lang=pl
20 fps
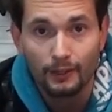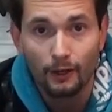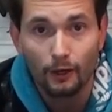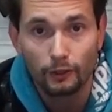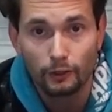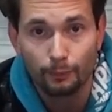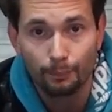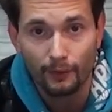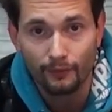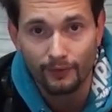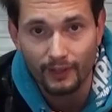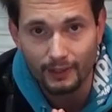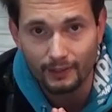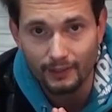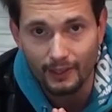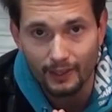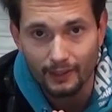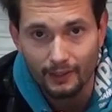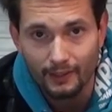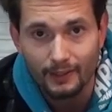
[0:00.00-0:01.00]

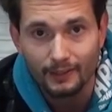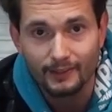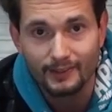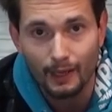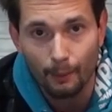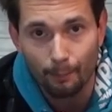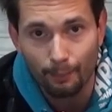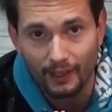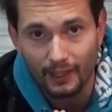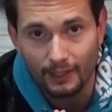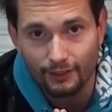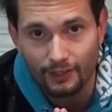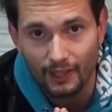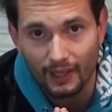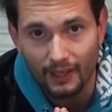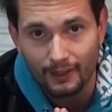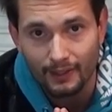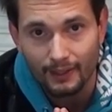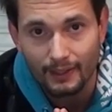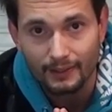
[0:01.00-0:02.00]
odpowiednie
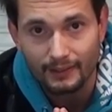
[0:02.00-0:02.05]
zaplecze